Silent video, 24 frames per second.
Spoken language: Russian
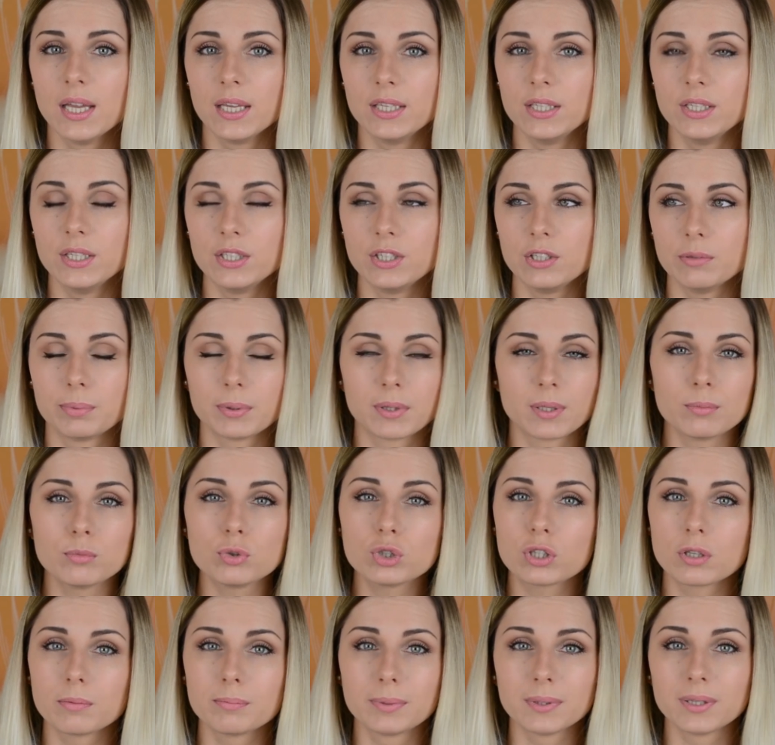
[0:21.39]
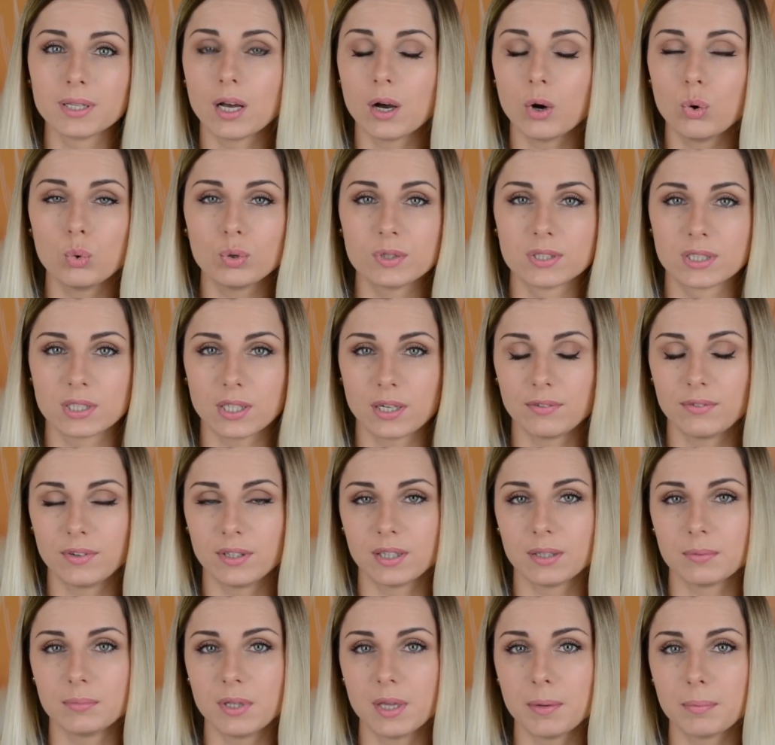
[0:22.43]
и не потому что была острая в
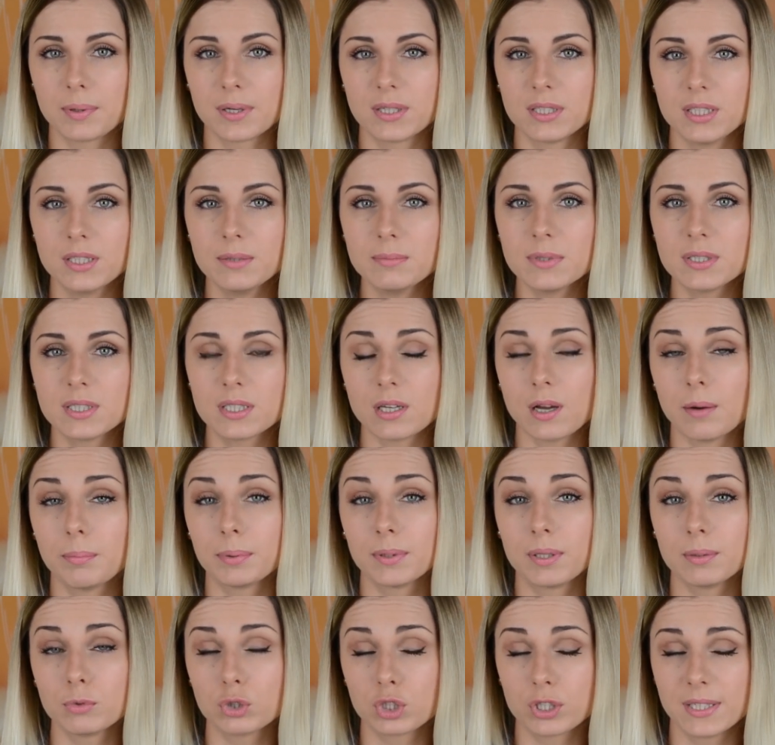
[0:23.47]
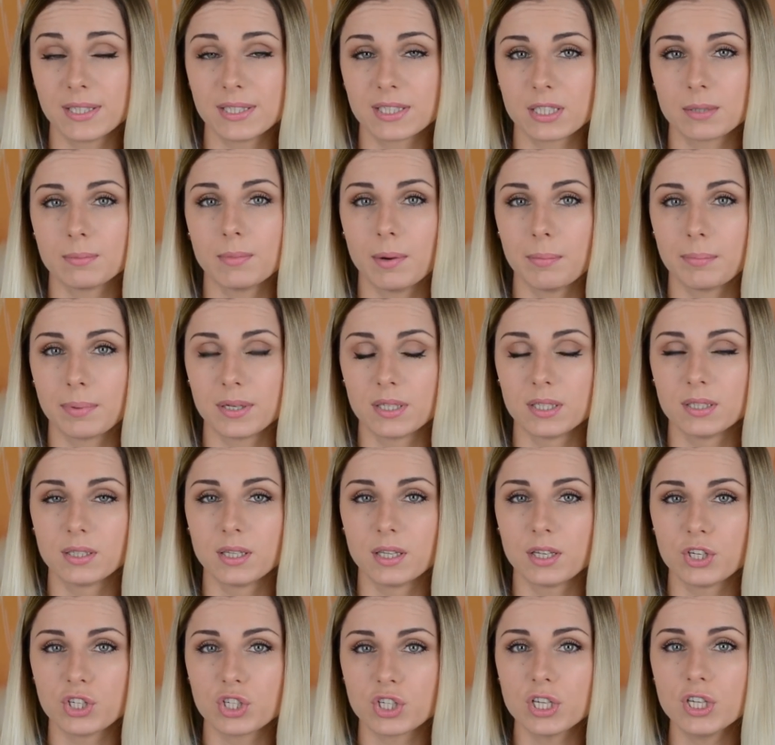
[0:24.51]
этом необходимость, а потому что я сама
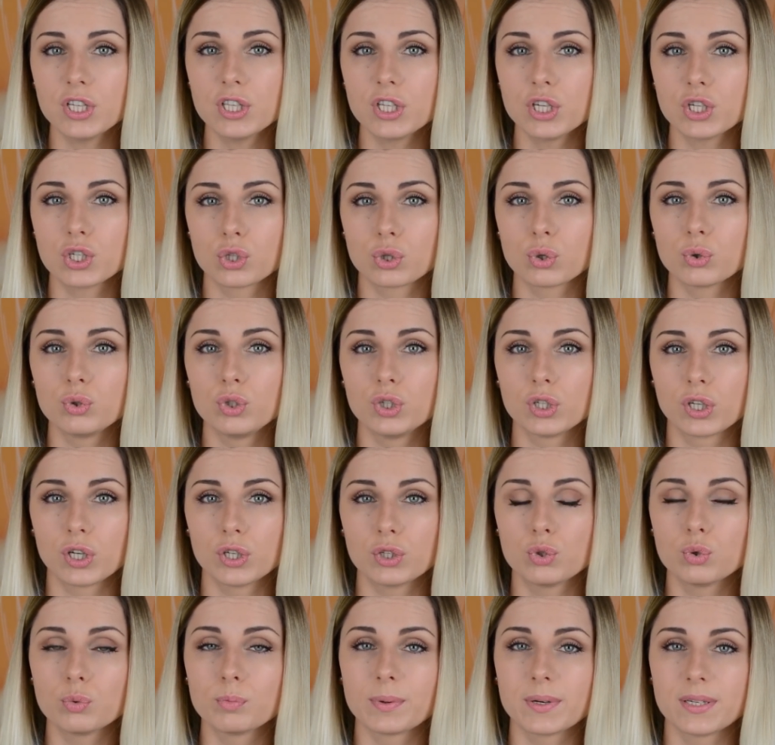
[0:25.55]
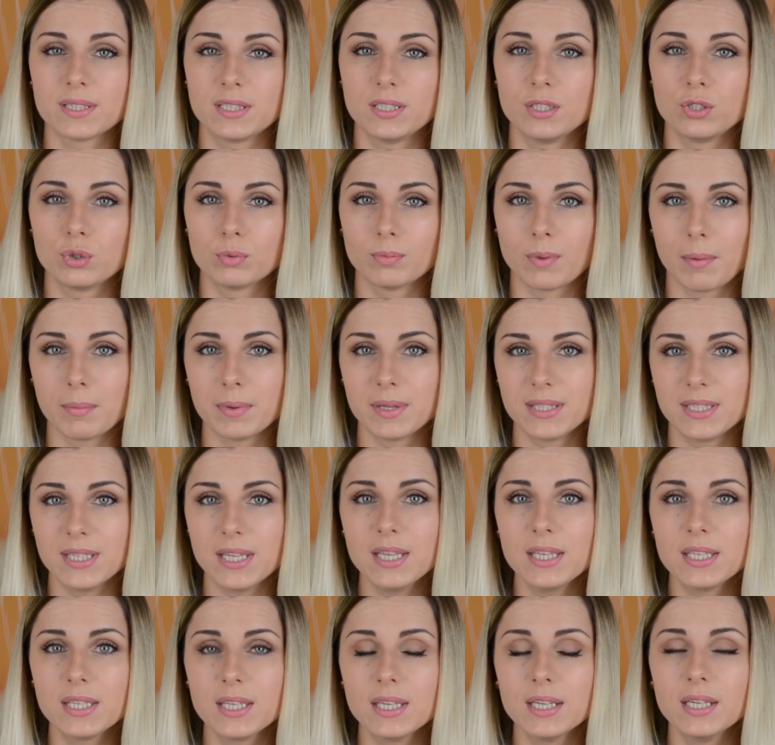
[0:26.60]
приняла решение, что не хочу просить у мамы
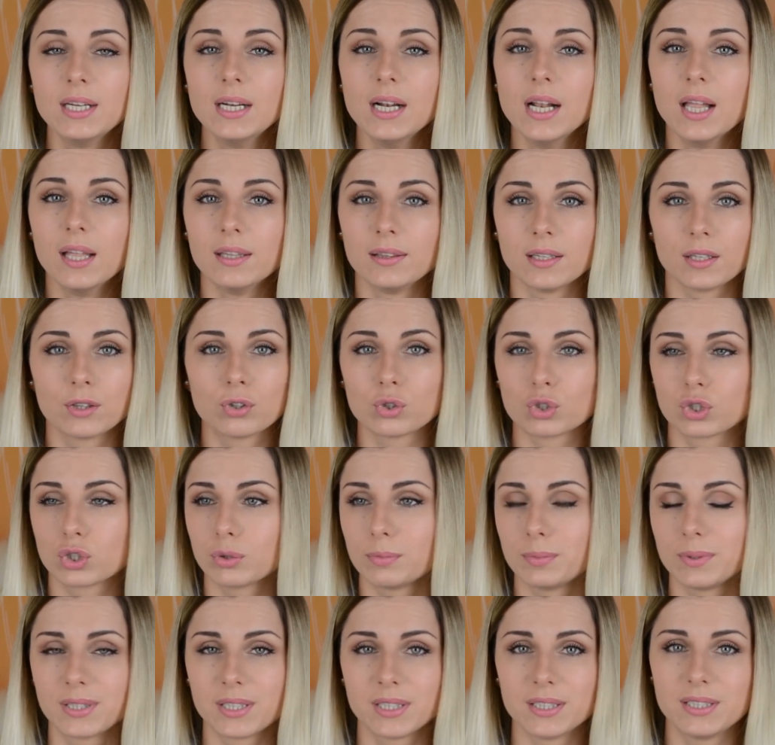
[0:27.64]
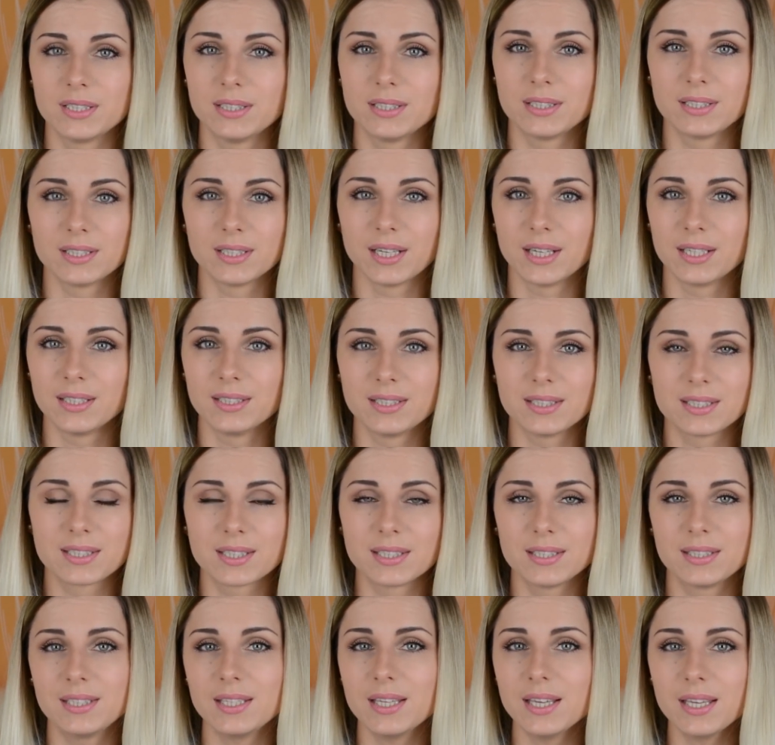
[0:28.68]
деньги на то, чтобы ходить на
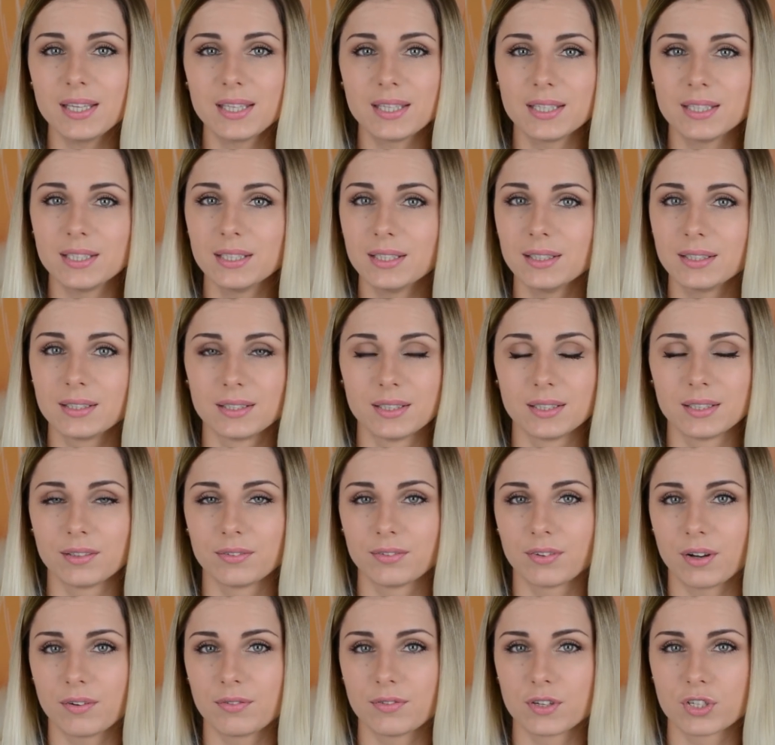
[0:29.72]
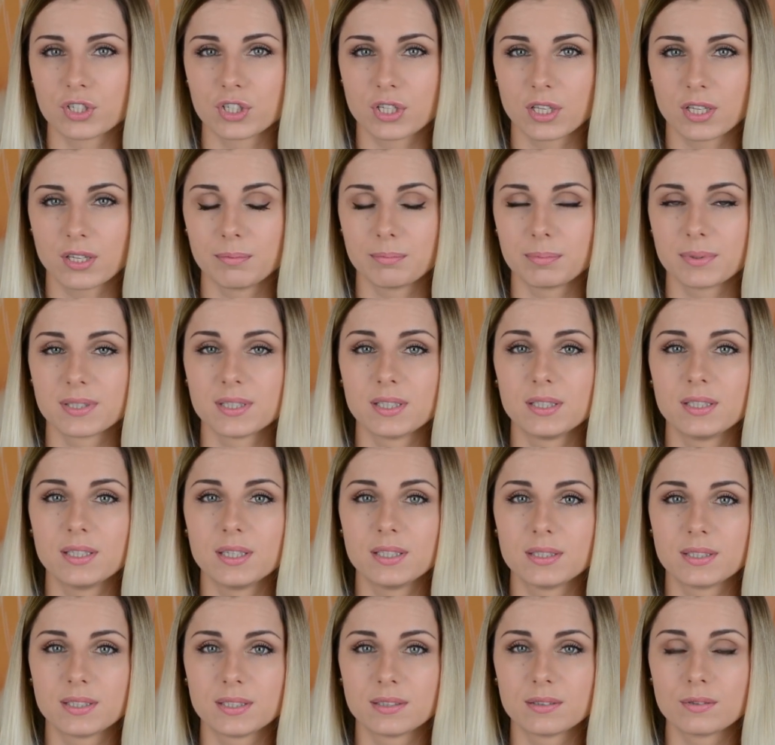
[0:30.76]
дискотеки, где-то в кафешке
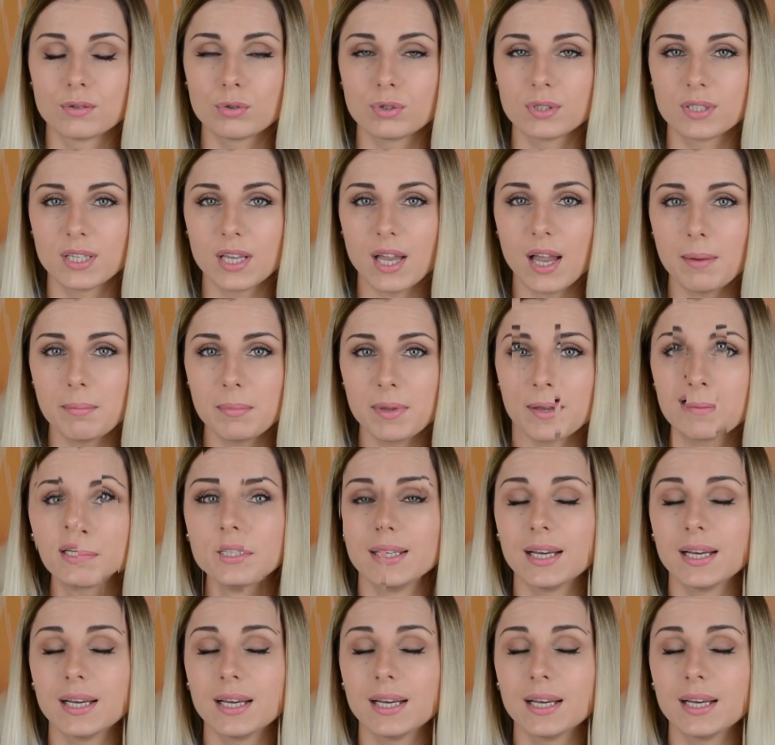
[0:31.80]
посидеть с друзьями.